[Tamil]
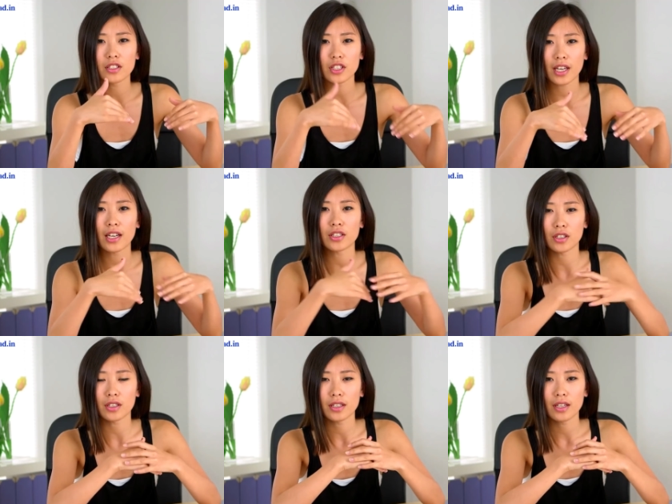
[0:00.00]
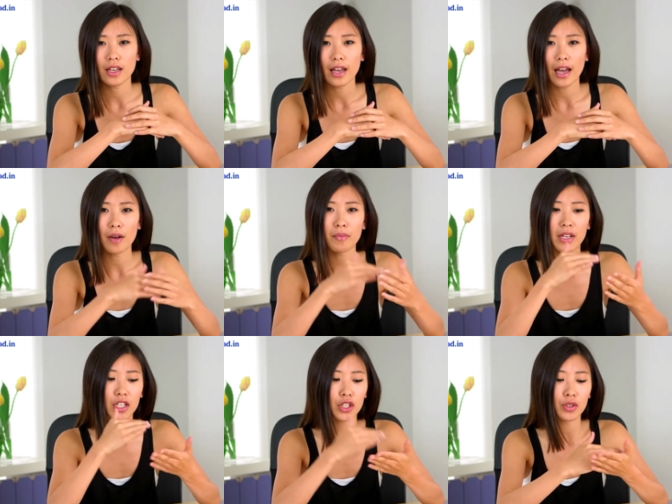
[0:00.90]
வார்த்தையில் டிஸ்கிரைப் பண்ணி
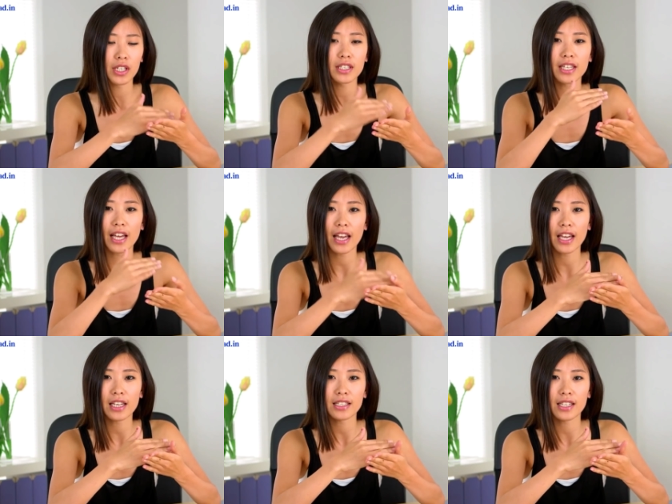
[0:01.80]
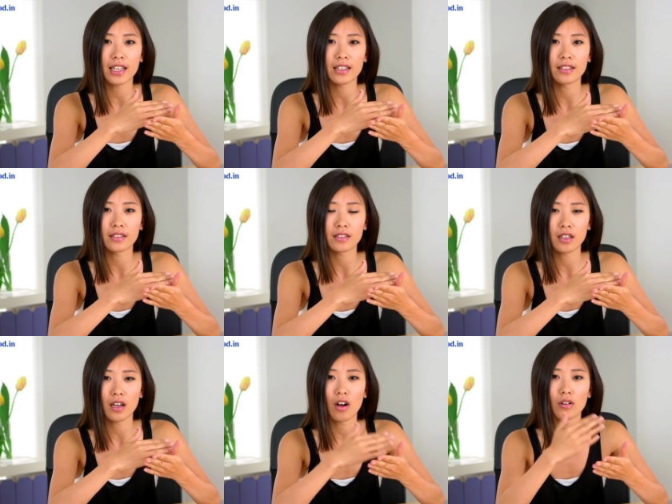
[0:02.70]
அதை சொல்லி பாருங்கள் இல்லை
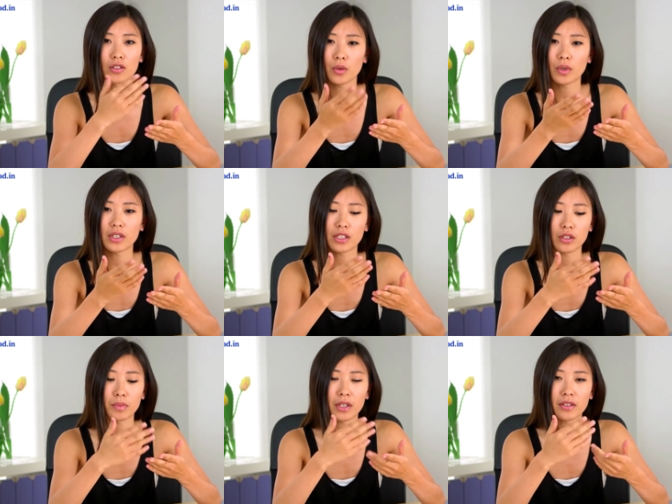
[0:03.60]
சொல்லி பார்க்க